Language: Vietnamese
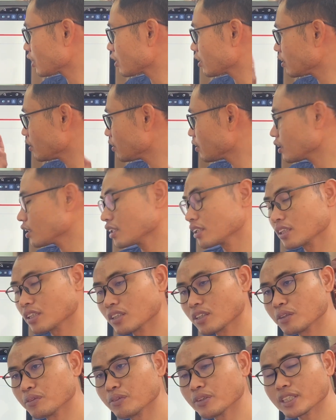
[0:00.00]
co nừng
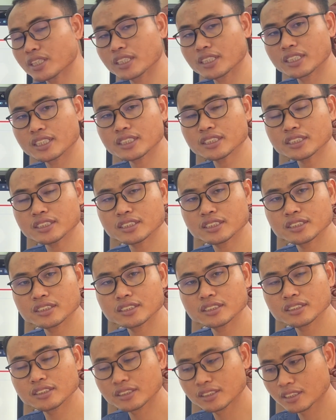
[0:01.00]
co vọt này nắng
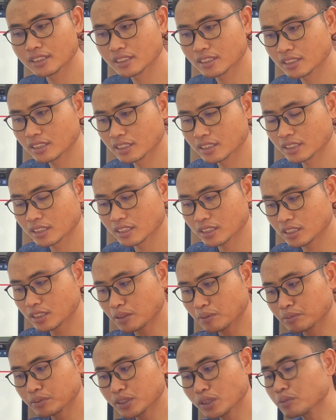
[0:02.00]
cứ
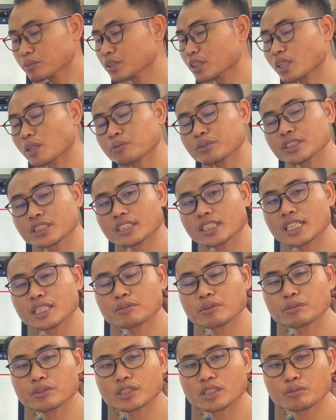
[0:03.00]
nhom sông sờ róc xì cái đây
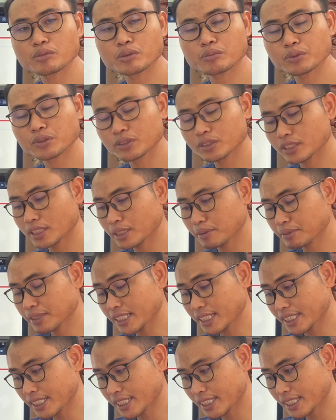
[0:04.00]
mà bây giờ bọc con chưa điệp
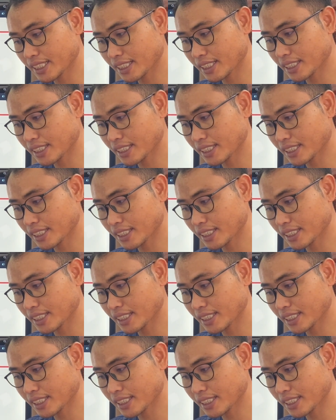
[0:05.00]
thà